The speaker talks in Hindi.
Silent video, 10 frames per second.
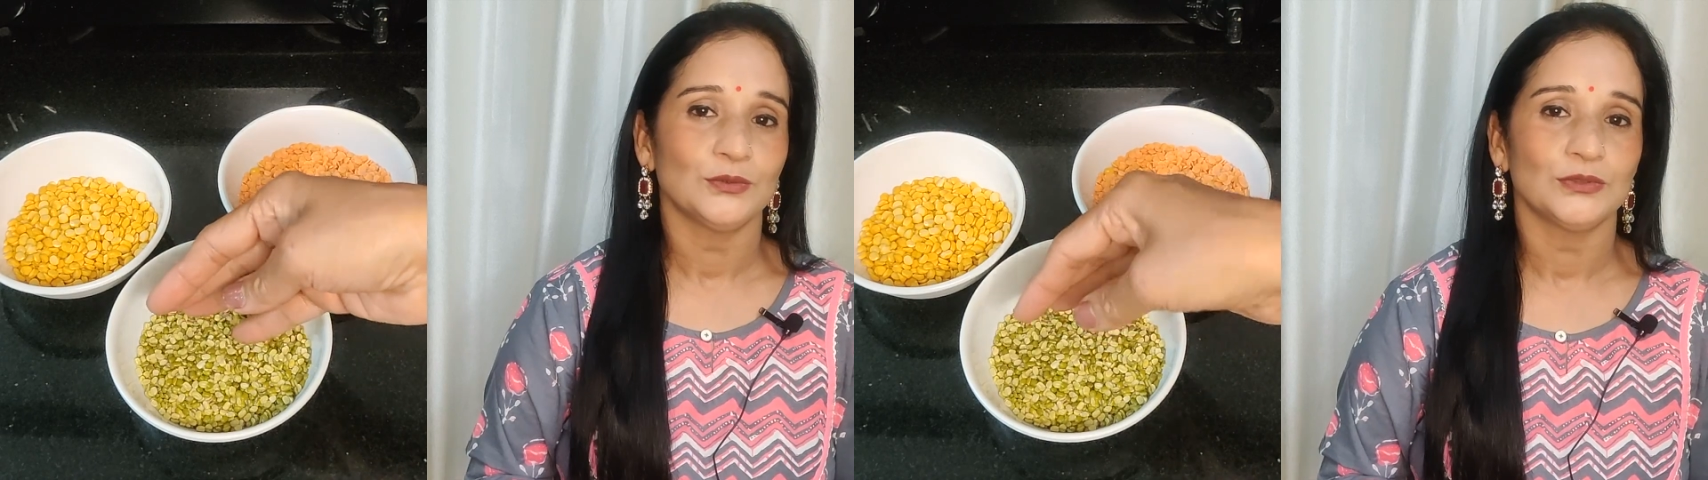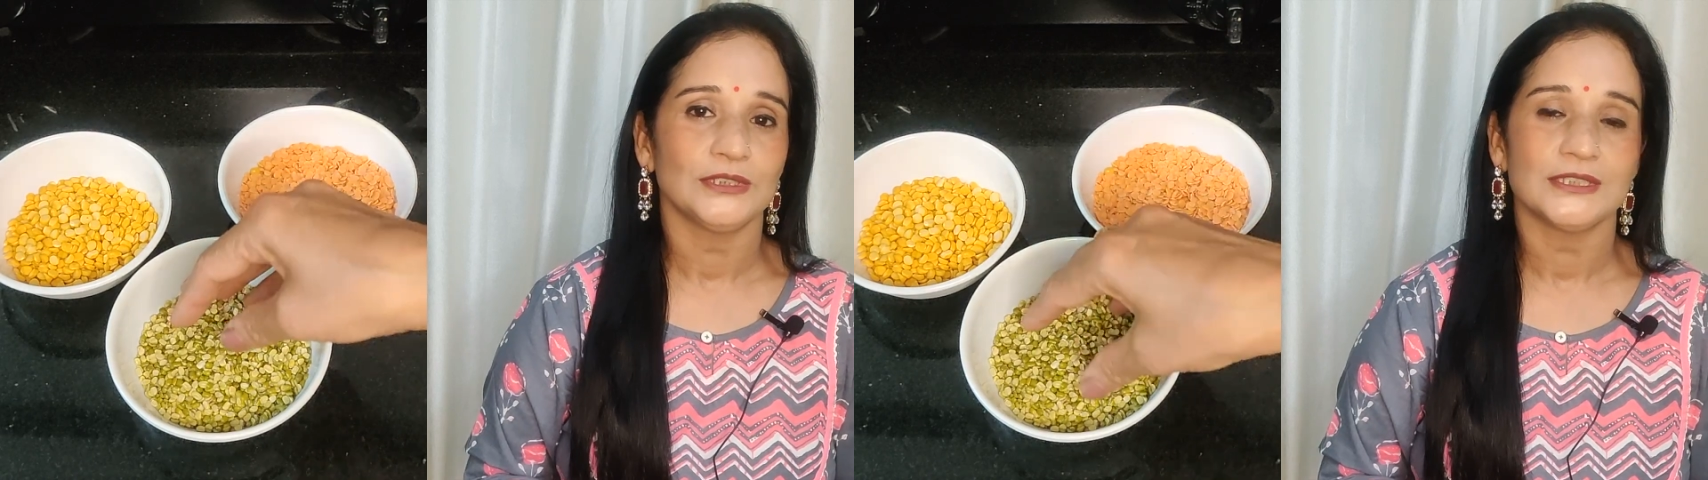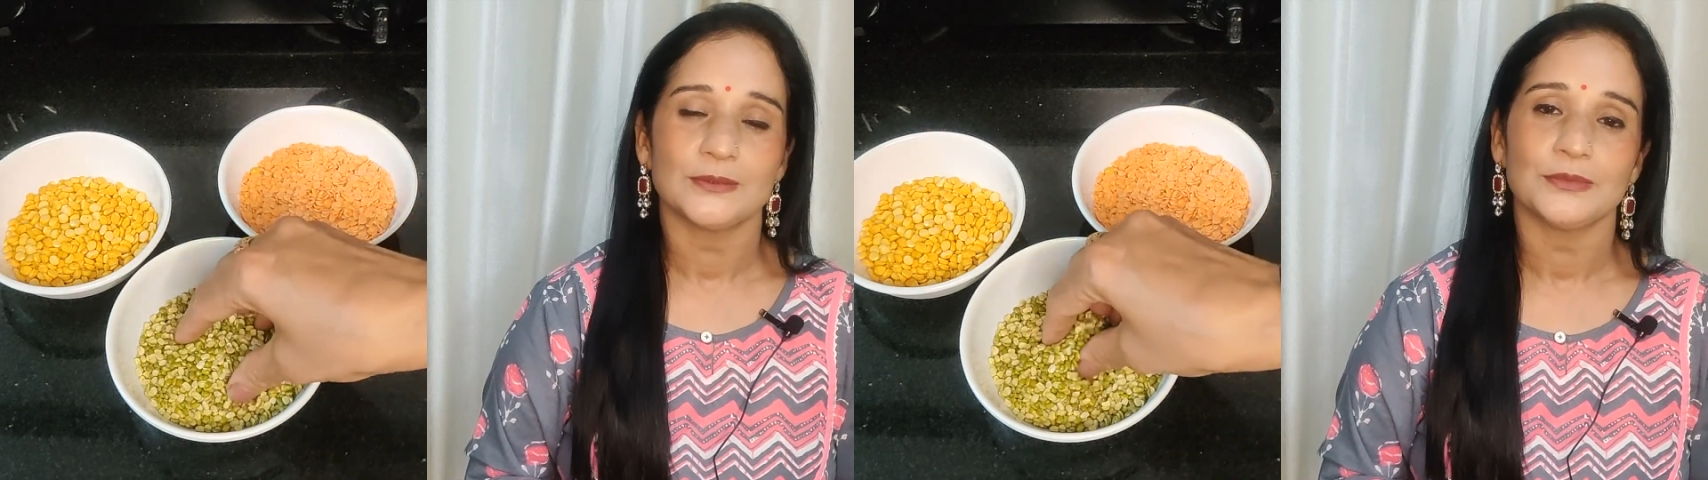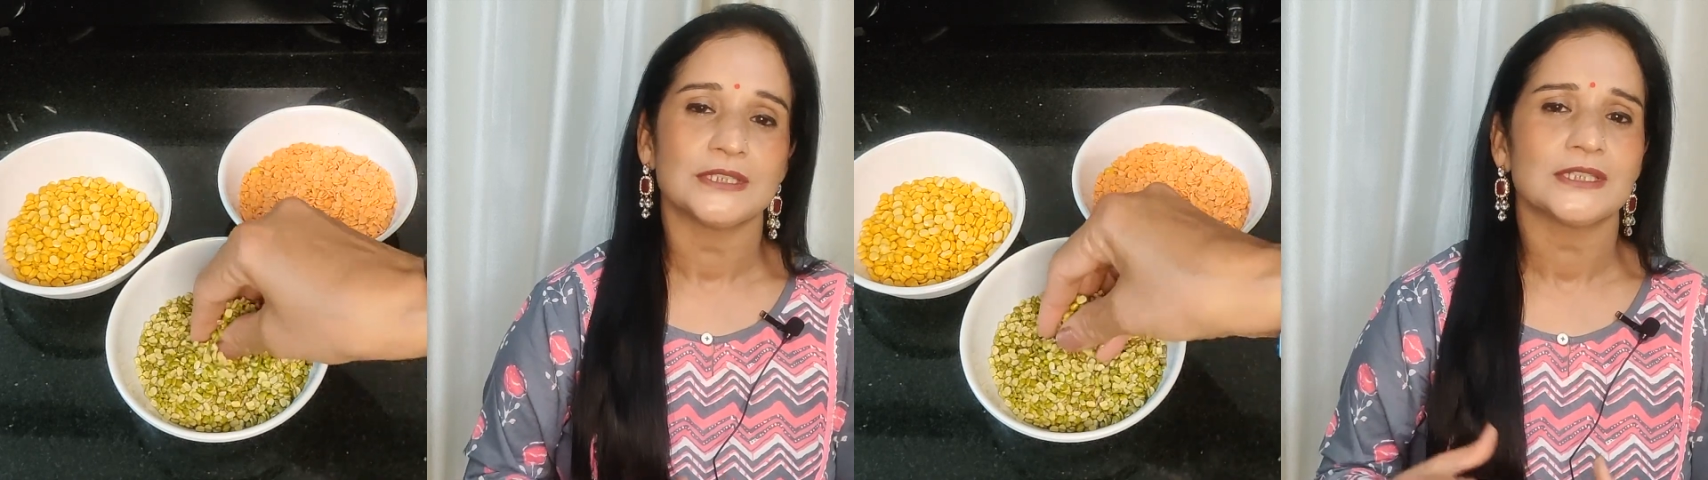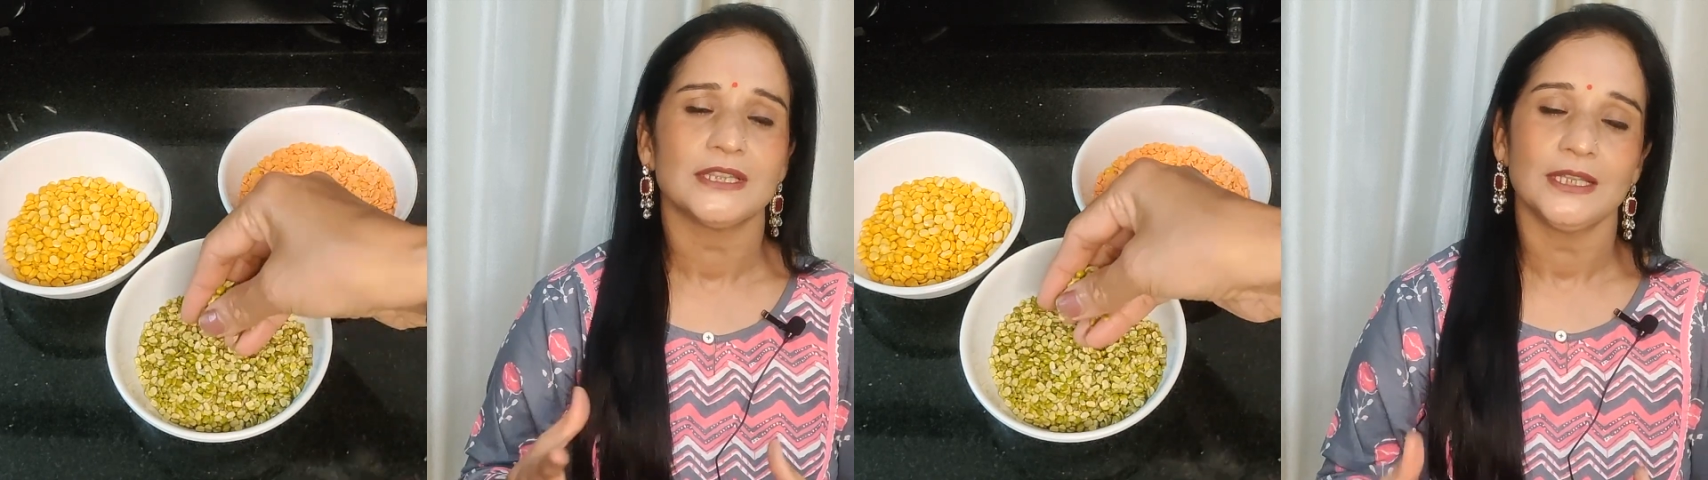दो तीन
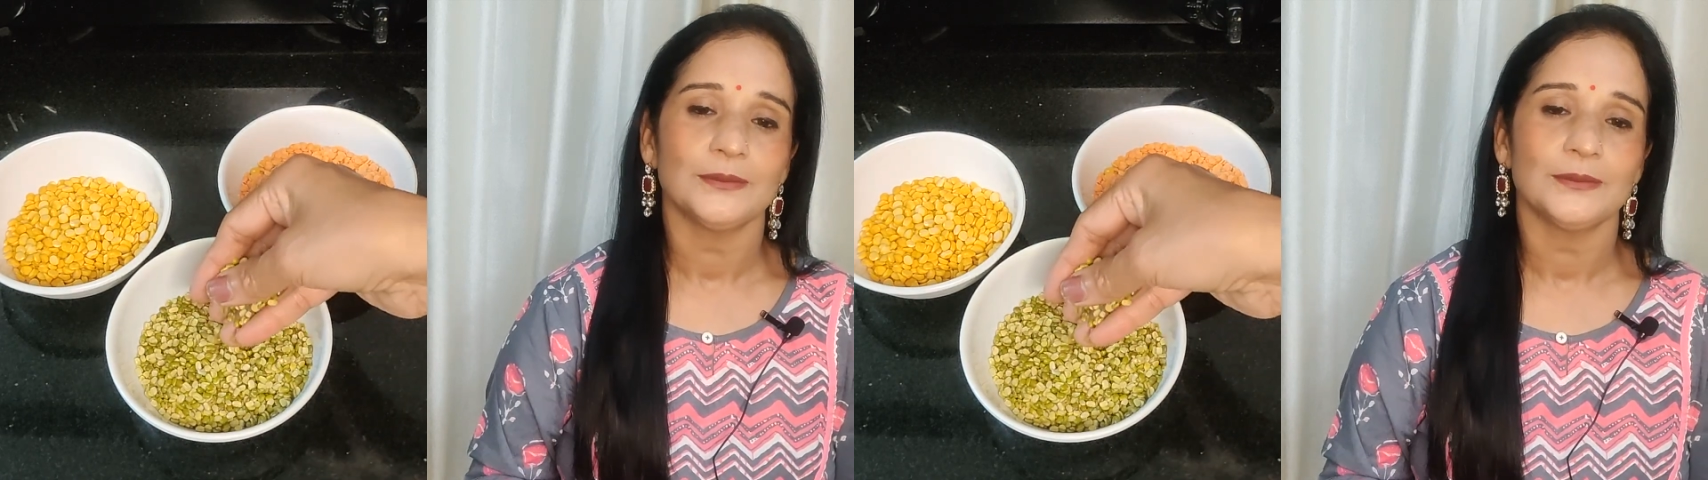चम्मच जितने